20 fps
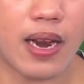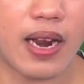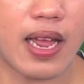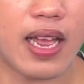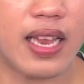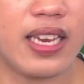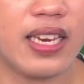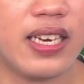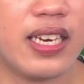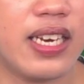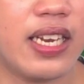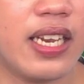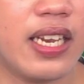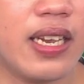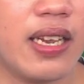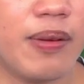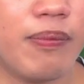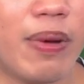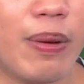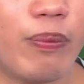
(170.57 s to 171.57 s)
para
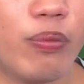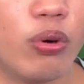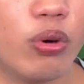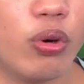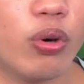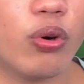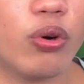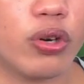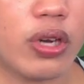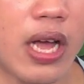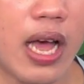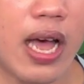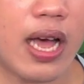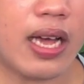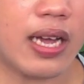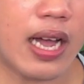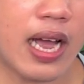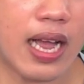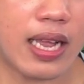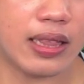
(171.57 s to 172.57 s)
hindi mabulok
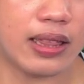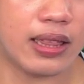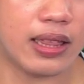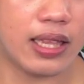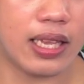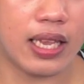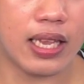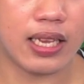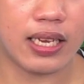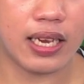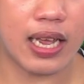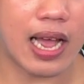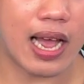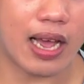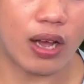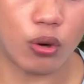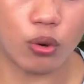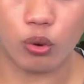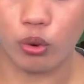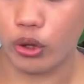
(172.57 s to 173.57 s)
ang ating
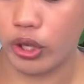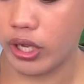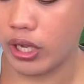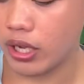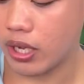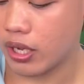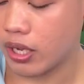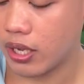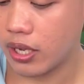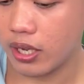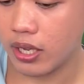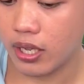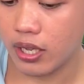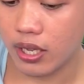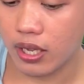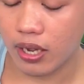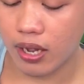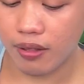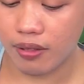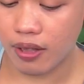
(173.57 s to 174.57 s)
kahoy
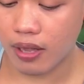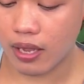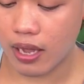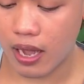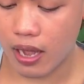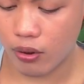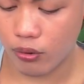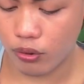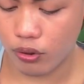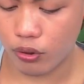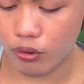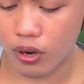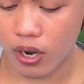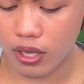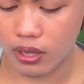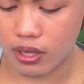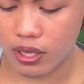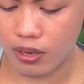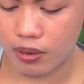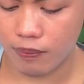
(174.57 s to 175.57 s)
kasi kahoy
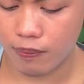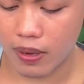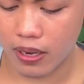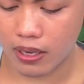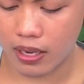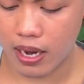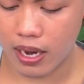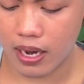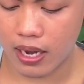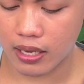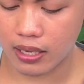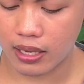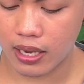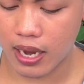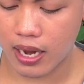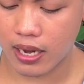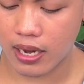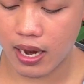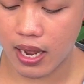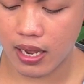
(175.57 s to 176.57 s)
yung ating
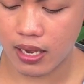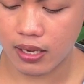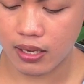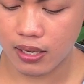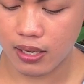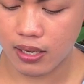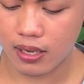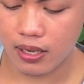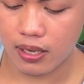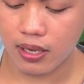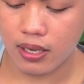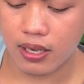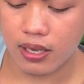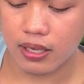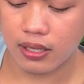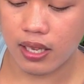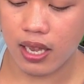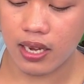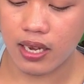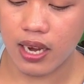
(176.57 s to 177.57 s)
paglalagyan ng
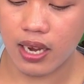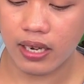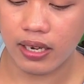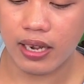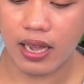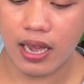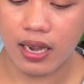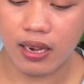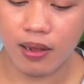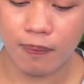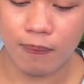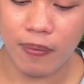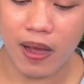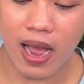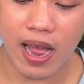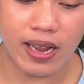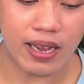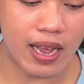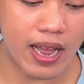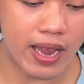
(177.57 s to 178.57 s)
kanyang
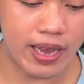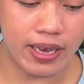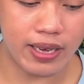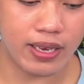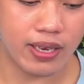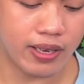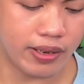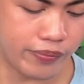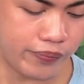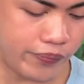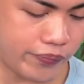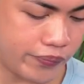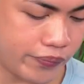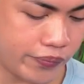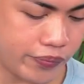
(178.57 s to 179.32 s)
gagapangan.